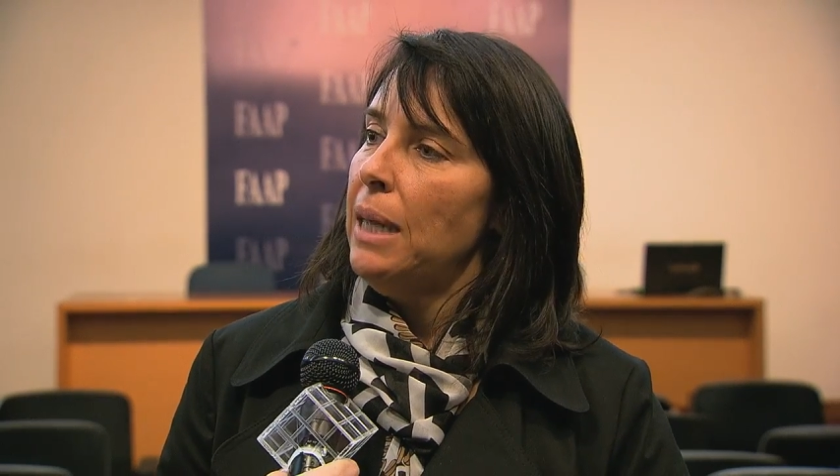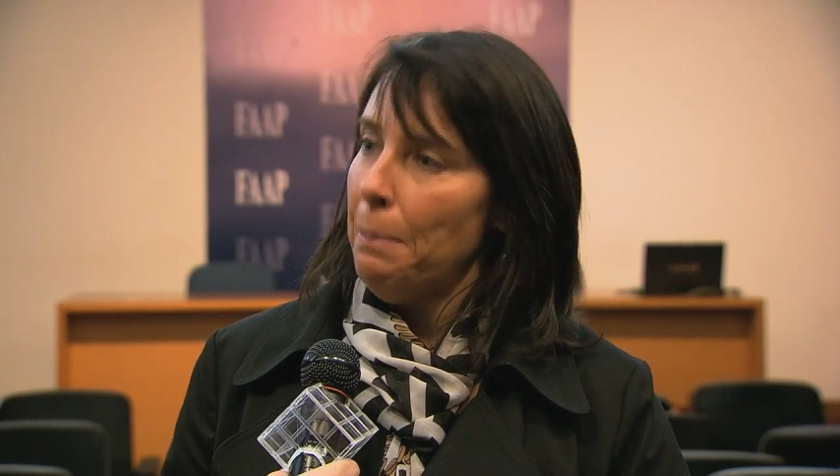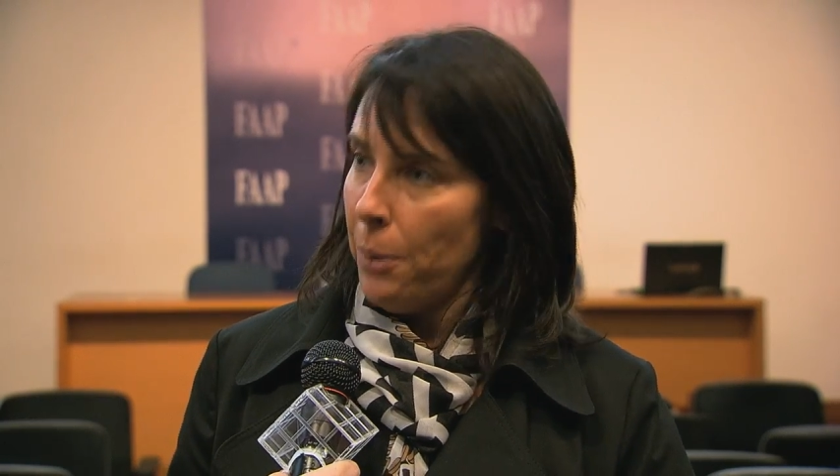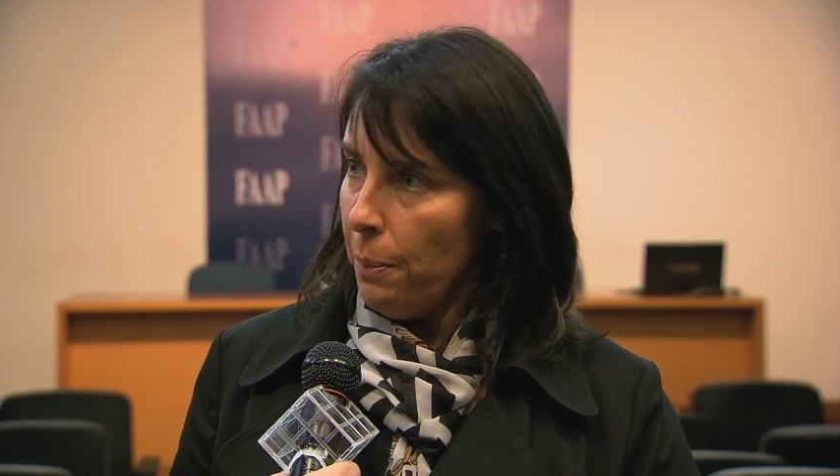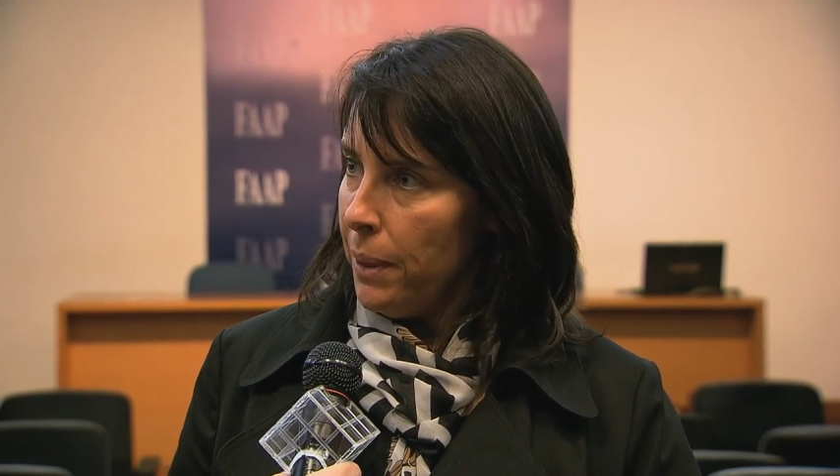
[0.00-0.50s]
a
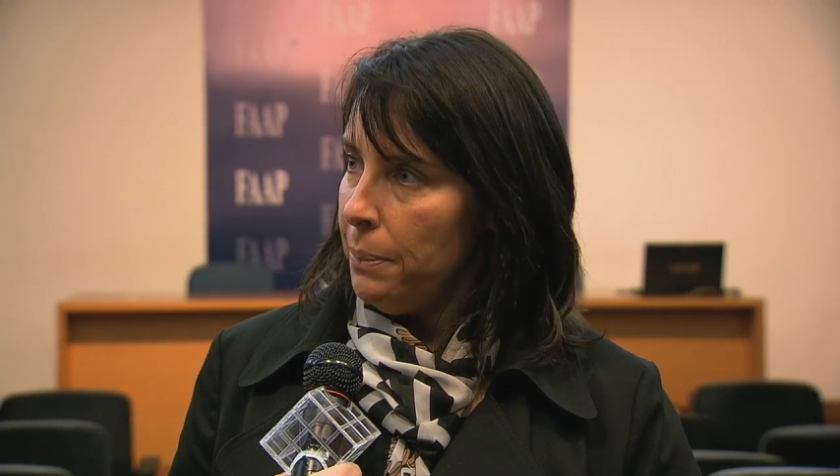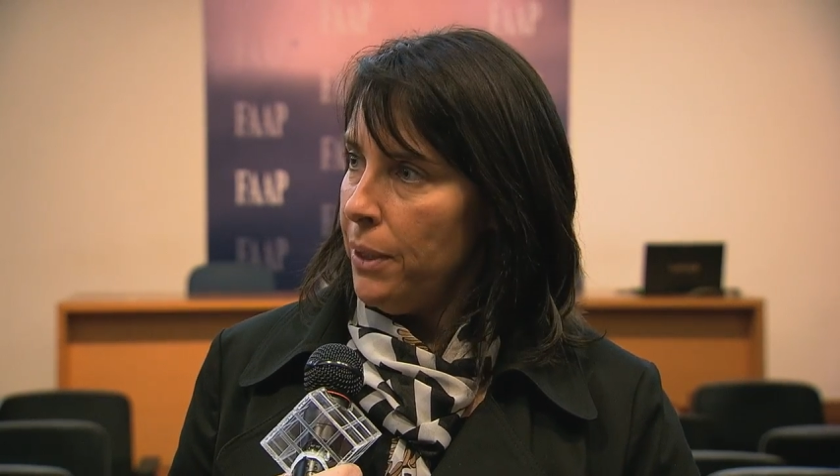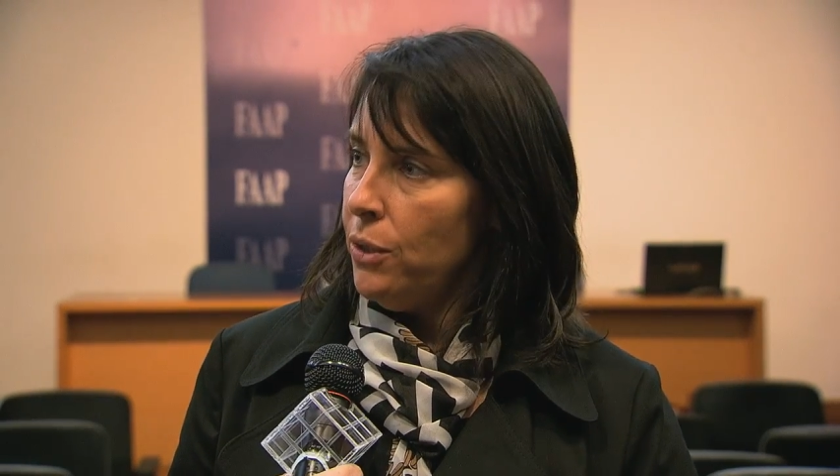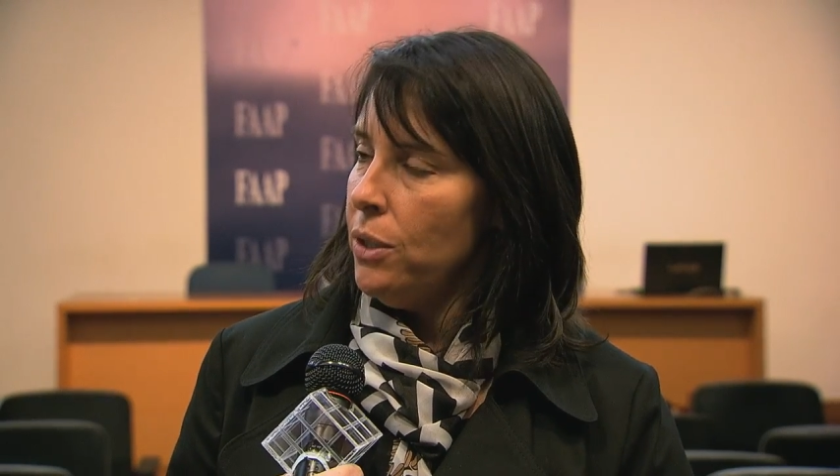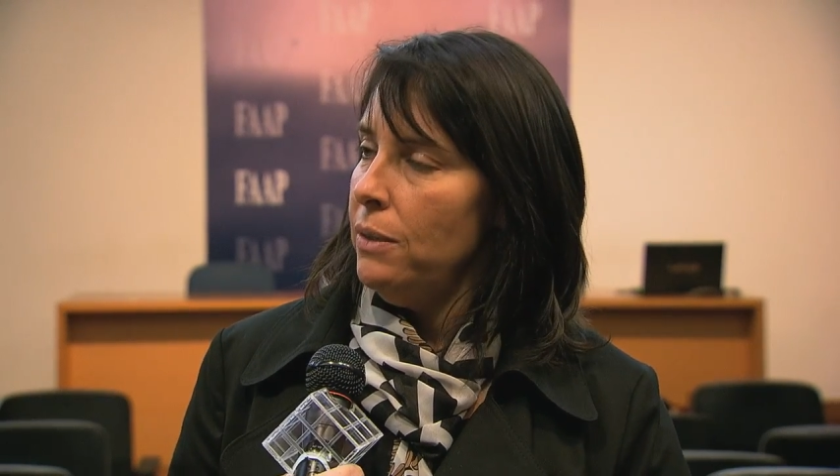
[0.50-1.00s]
própria
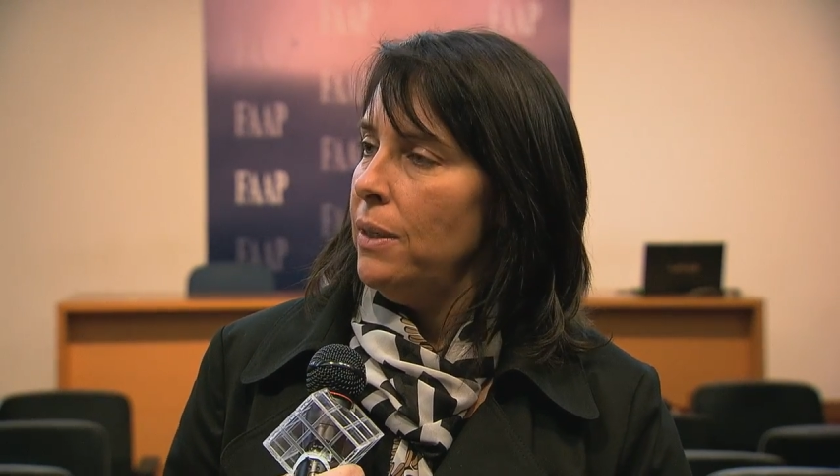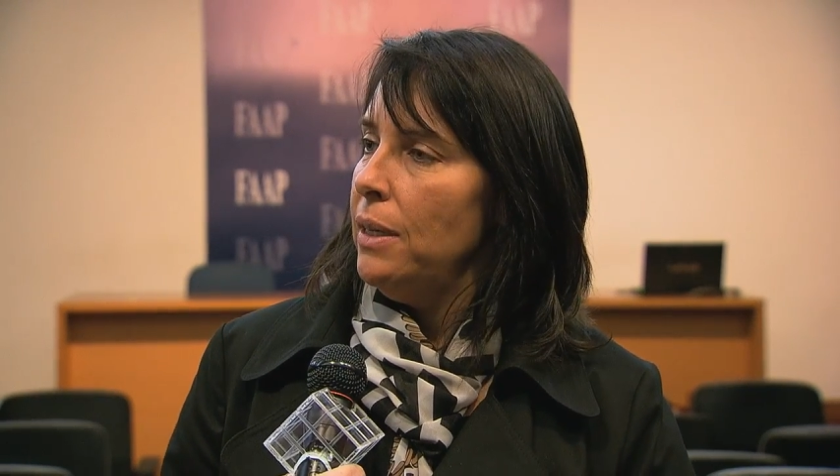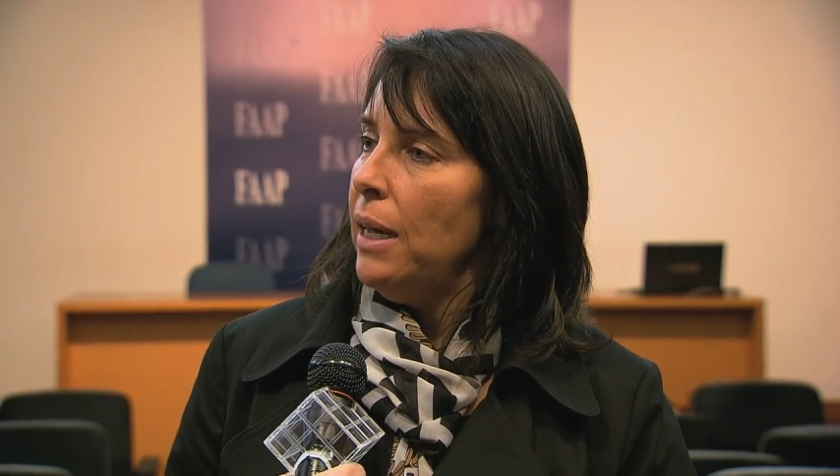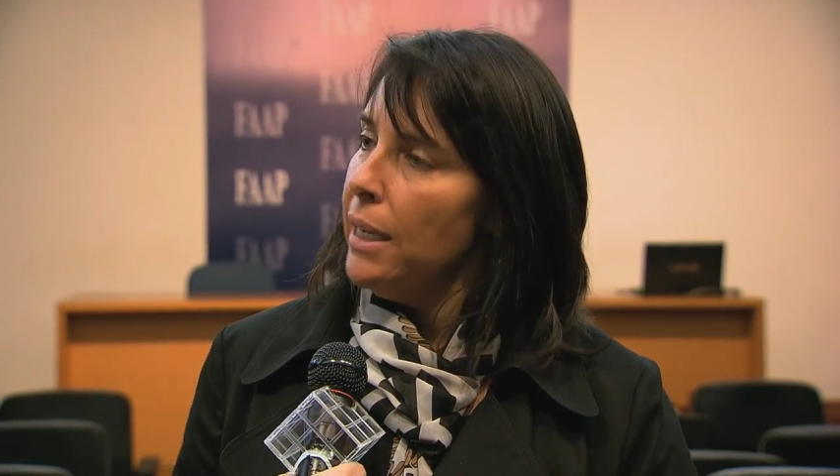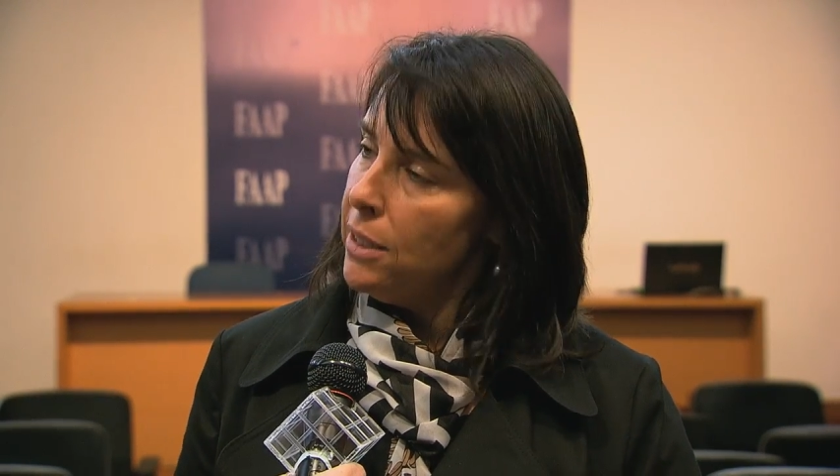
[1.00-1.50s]
mídia a